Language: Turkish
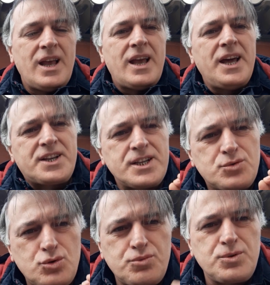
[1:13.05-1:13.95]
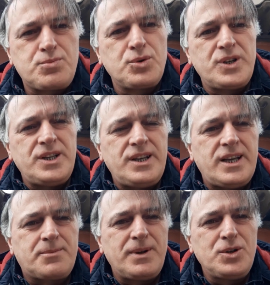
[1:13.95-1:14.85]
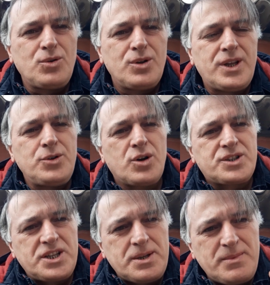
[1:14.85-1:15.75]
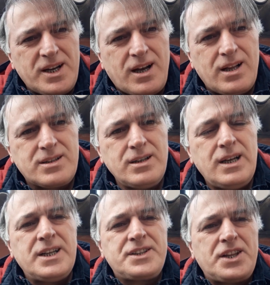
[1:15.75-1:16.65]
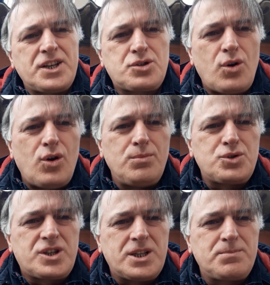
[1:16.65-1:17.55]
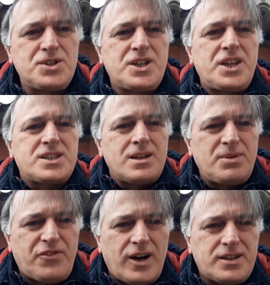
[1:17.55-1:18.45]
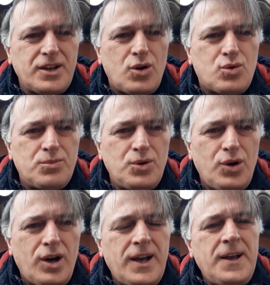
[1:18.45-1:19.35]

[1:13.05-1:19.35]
Herkes düşmüş bunu iyi etmenin yoluna. Yok dedemden kaldı. Dedesi ölmüş gitmiş dedesine bir Fatiha okumuyor.